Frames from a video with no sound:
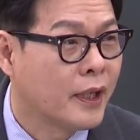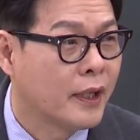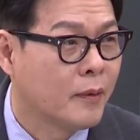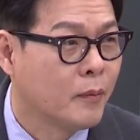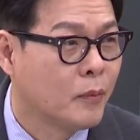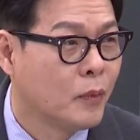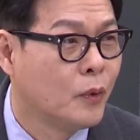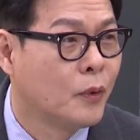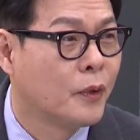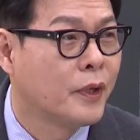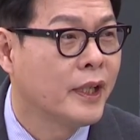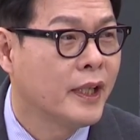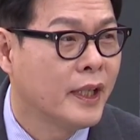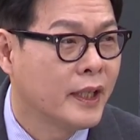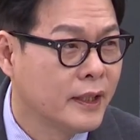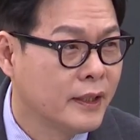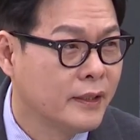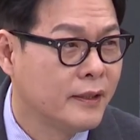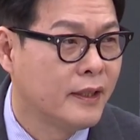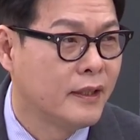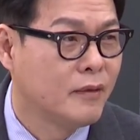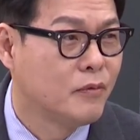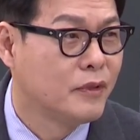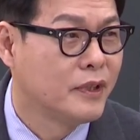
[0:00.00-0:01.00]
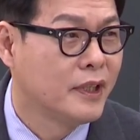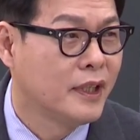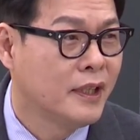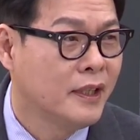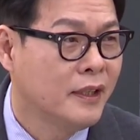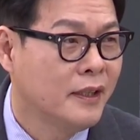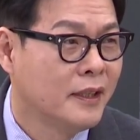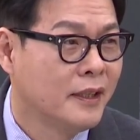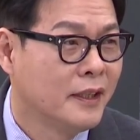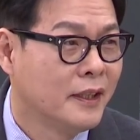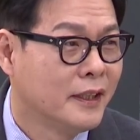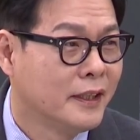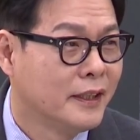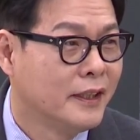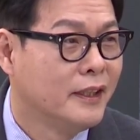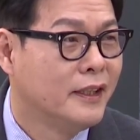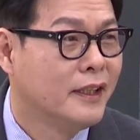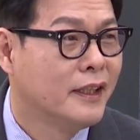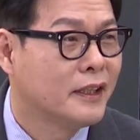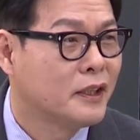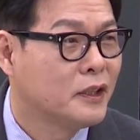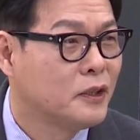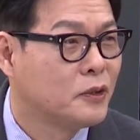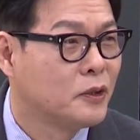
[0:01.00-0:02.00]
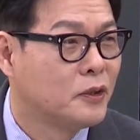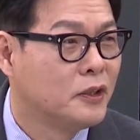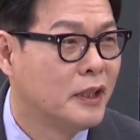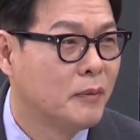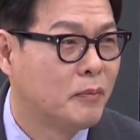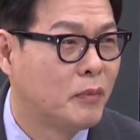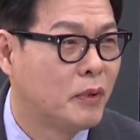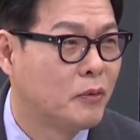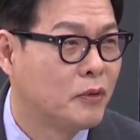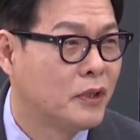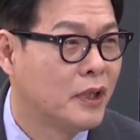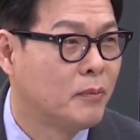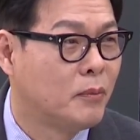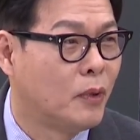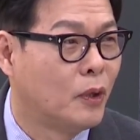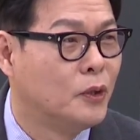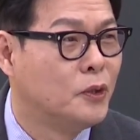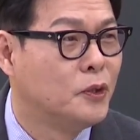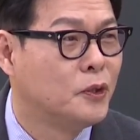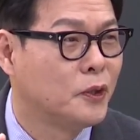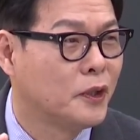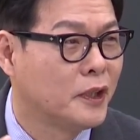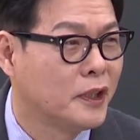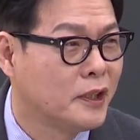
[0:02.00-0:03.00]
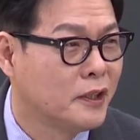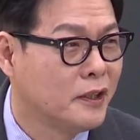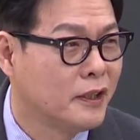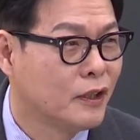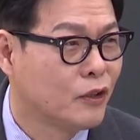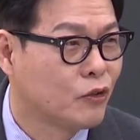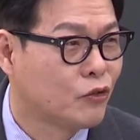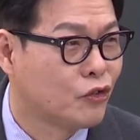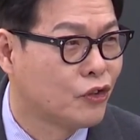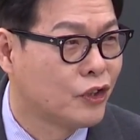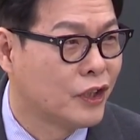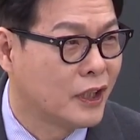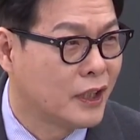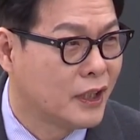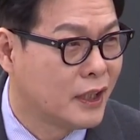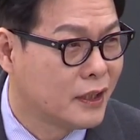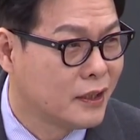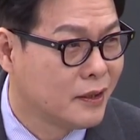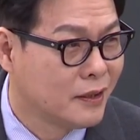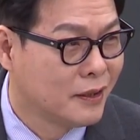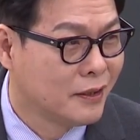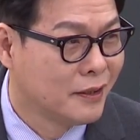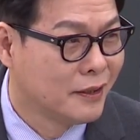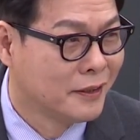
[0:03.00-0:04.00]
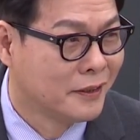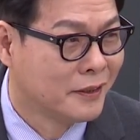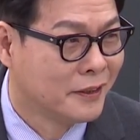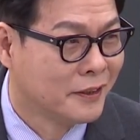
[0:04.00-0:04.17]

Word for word: 모레 하기 때문에 이낙연 전 대표보다 먼저 해야 된다고 주장하는